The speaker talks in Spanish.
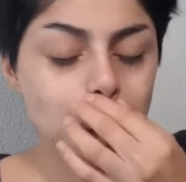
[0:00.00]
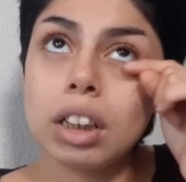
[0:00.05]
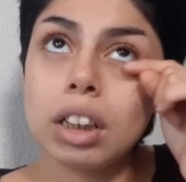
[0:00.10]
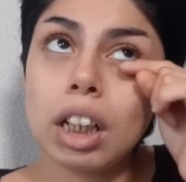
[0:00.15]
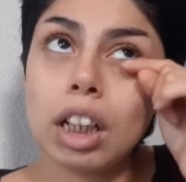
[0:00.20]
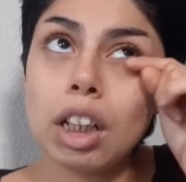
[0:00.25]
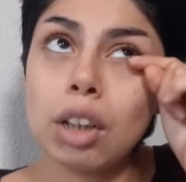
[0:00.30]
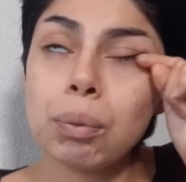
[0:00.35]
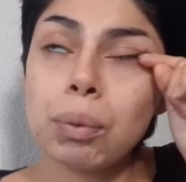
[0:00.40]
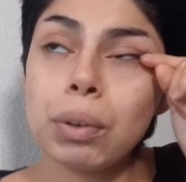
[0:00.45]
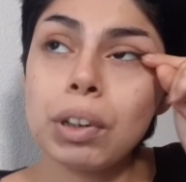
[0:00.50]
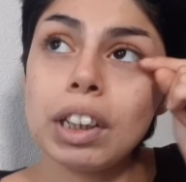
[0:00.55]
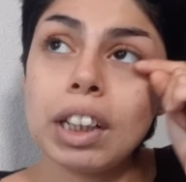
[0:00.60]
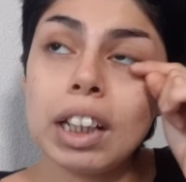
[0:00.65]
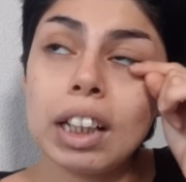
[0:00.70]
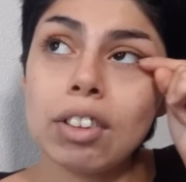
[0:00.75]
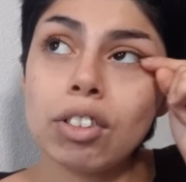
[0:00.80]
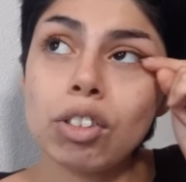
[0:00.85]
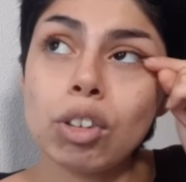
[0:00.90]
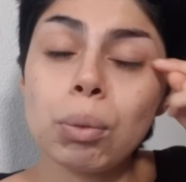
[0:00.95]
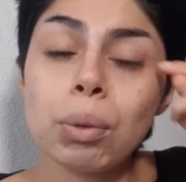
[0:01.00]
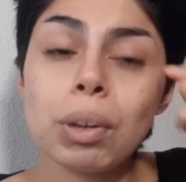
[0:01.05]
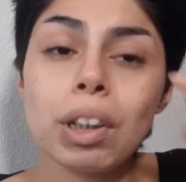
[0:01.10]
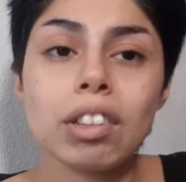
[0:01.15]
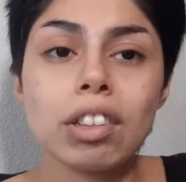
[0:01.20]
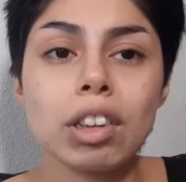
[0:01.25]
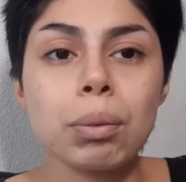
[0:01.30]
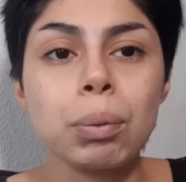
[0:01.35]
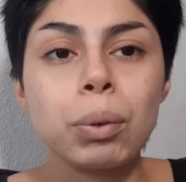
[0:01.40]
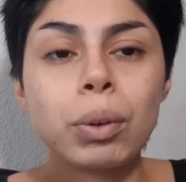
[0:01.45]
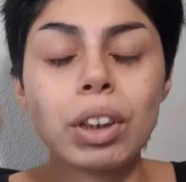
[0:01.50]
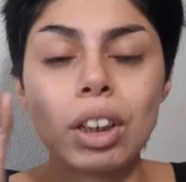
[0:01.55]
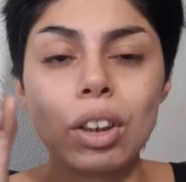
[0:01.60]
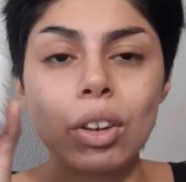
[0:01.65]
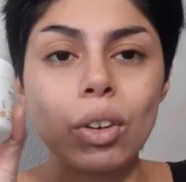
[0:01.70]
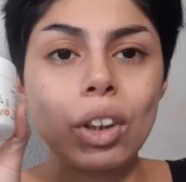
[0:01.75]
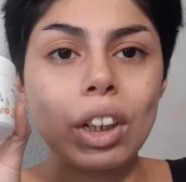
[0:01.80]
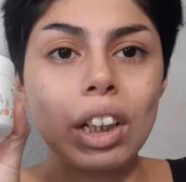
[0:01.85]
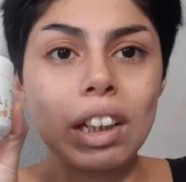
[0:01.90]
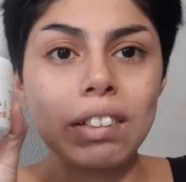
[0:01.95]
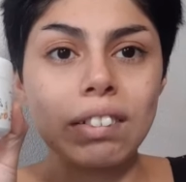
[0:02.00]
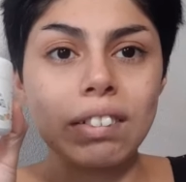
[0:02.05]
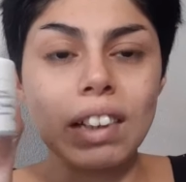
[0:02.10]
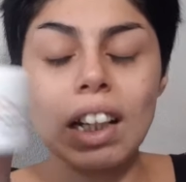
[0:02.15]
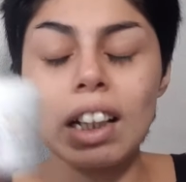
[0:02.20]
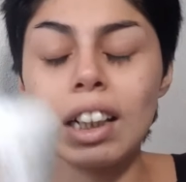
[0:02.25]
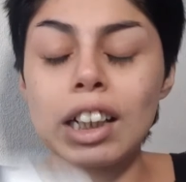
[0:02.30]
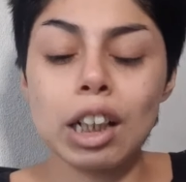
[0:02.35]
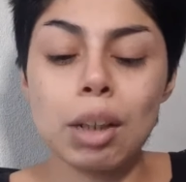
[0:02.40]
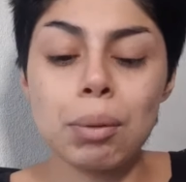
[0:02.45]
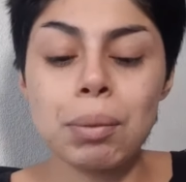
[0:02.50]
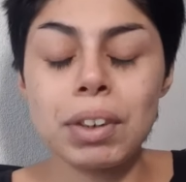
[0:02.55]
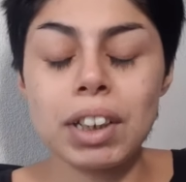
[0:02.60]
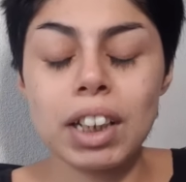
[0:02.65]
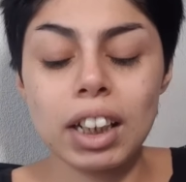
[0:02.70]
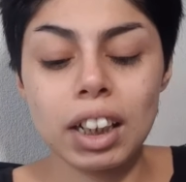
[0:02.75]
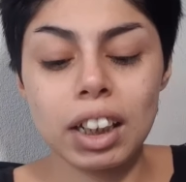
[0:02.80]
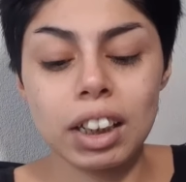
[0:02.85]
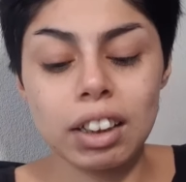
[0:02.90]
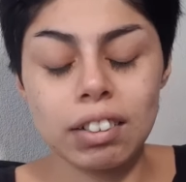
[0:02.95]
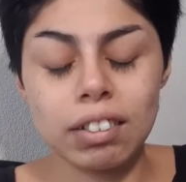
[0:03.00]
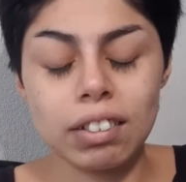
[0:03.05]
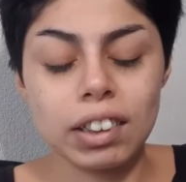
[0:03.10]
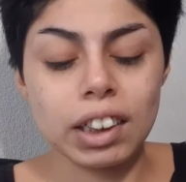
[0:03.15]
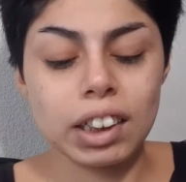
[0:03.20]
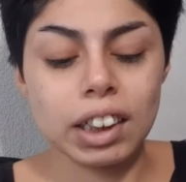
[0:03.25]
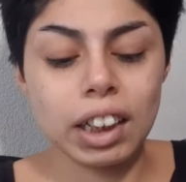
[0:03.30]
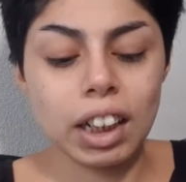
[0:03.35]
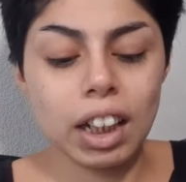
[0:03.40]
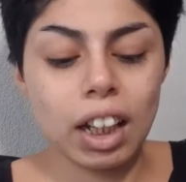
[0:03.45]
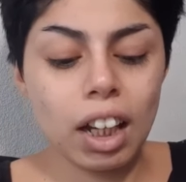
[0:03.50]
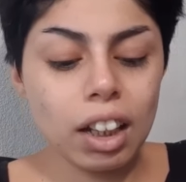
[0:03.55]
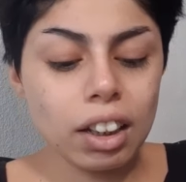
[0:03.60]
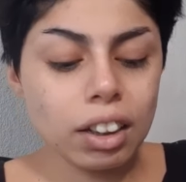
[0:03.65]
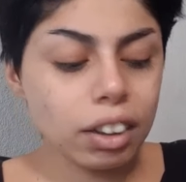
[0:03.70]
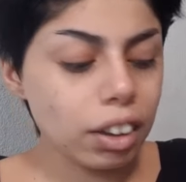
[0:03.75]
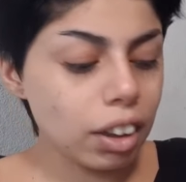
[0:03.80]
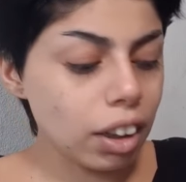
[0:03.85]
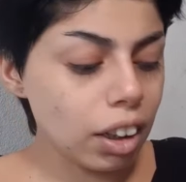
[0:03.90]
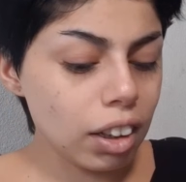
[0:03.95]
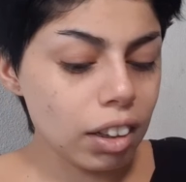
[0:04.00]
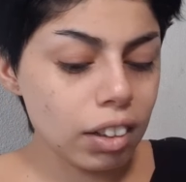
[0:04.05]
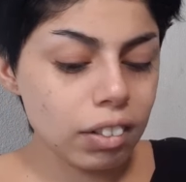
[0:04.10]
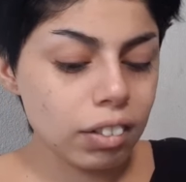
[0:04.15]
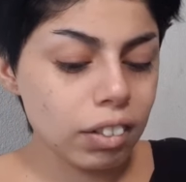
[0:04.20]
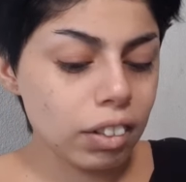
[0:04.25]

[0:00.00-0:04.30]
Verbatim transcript: Ya después de eso voy a estar poniendo esta cremita que les dije antes.